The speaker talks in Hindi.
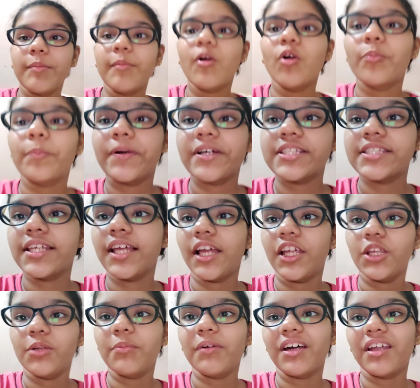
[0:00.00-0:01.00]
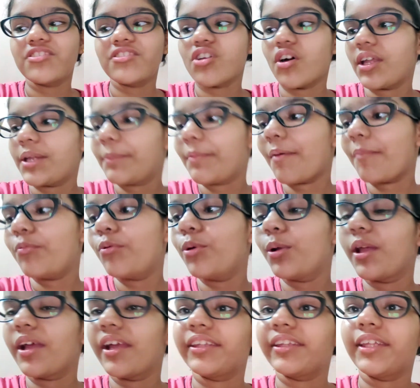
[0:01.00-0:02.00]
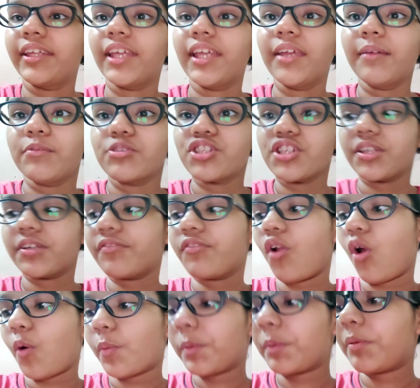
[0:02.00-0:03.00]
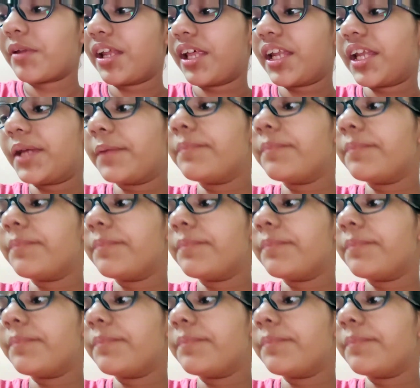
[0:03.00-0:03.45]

मैं ऊपर से आई हूँ मगर सॉरी मैं भूल गई थी कि मुझे ब्लॉग भी बनाना है